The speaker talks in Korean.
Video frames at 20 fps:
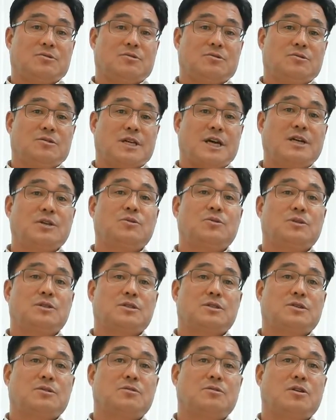적어도
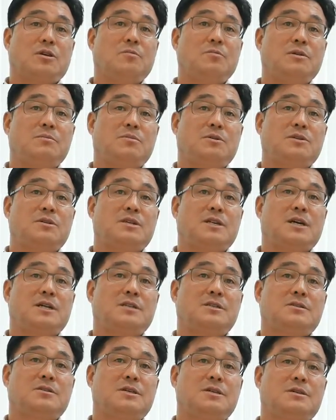양쪽에서 서로
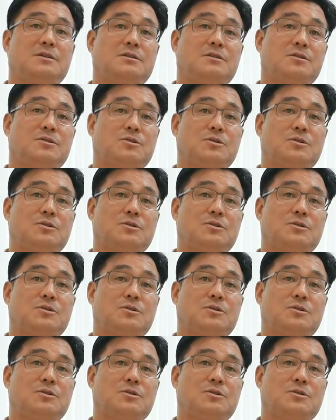커밋먼트를 하는 거예요.